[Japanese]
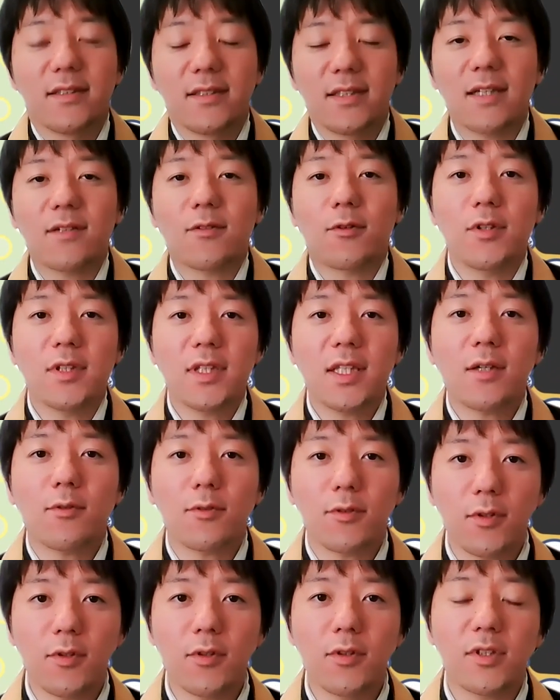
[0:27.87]
で、こういった
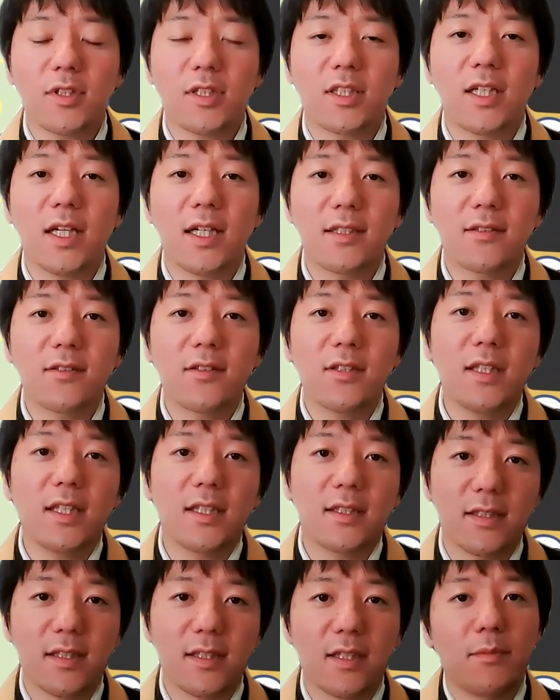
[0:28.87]
ことを知らずに
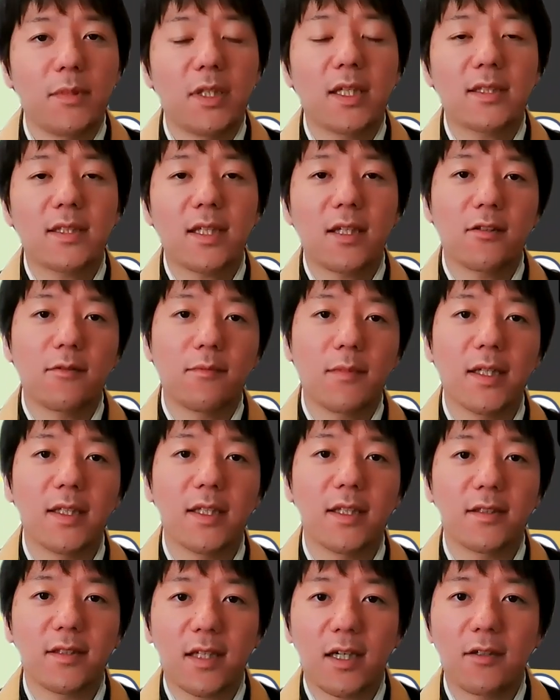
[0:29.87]
ですね、皆さんの
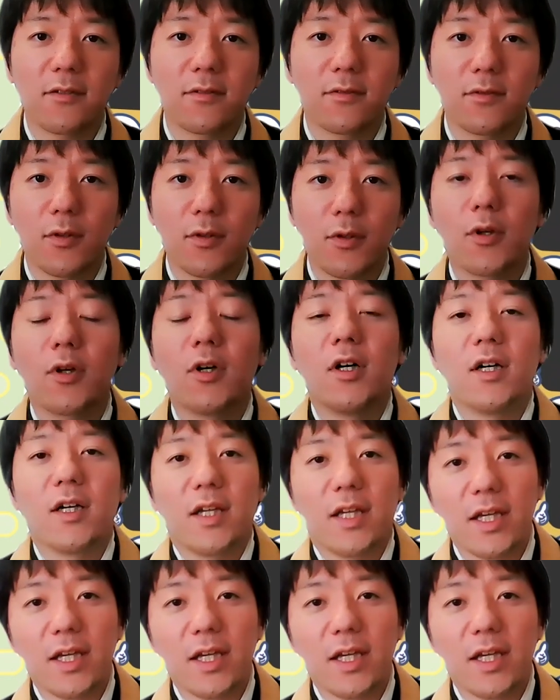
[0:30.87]
前で使うと、